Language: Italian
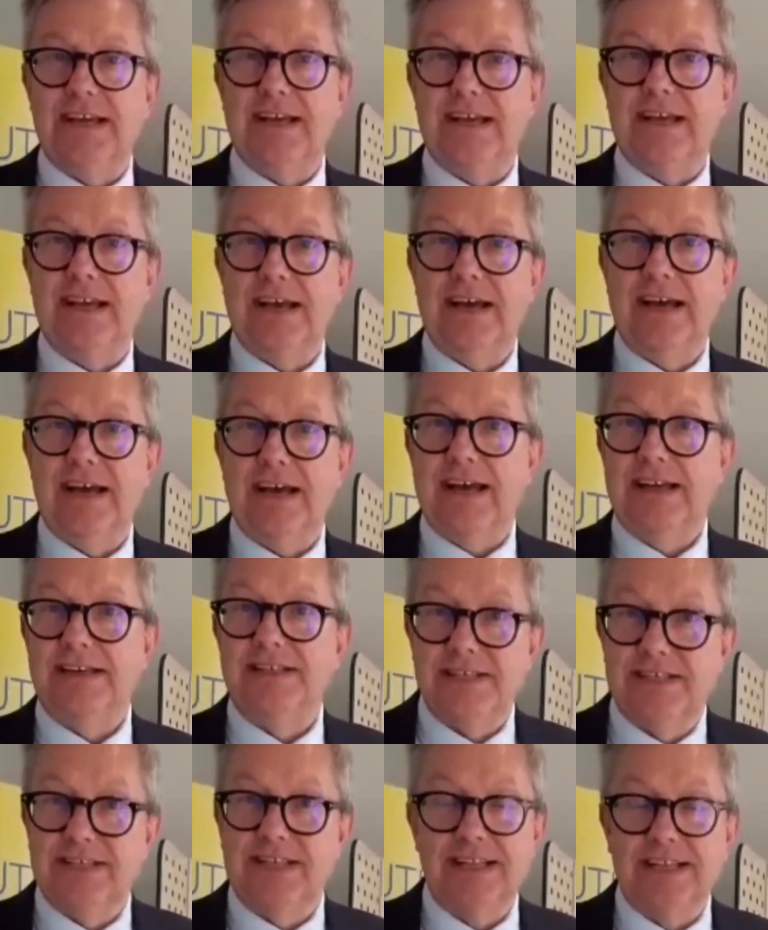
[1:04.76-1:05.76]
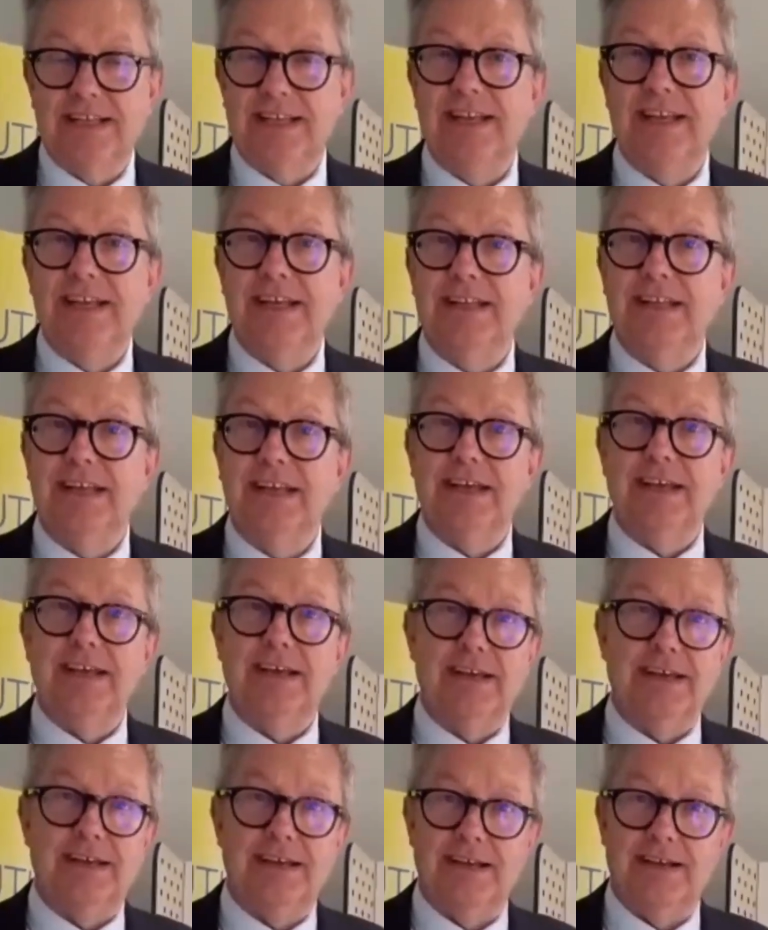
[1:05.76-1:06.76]
eh, ai cittadini di
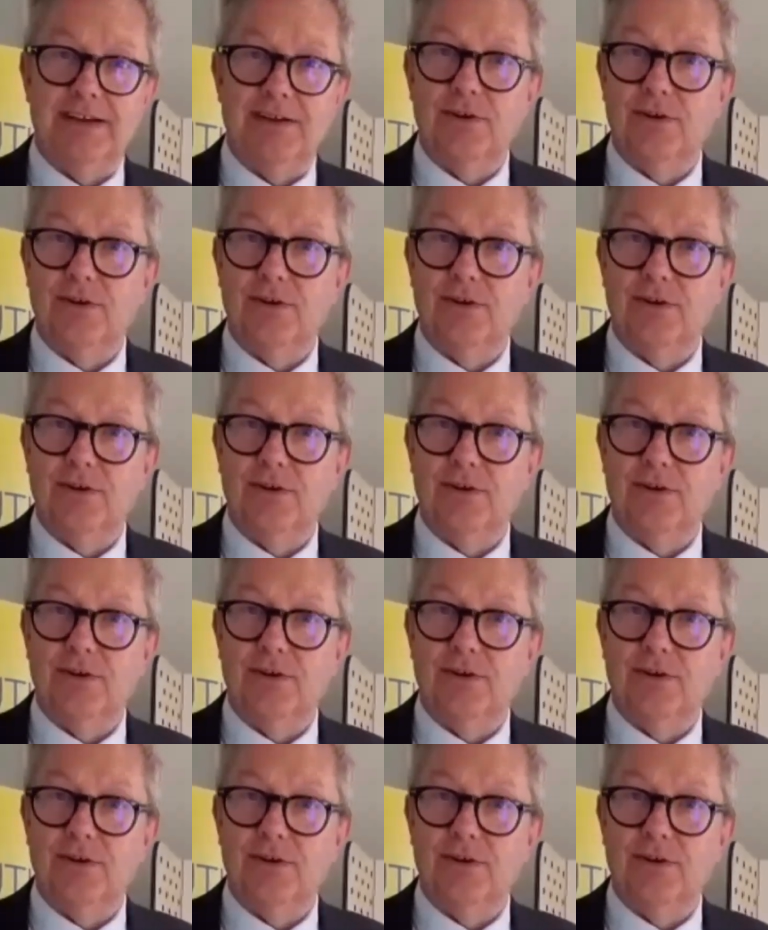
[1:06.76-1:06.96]
eh,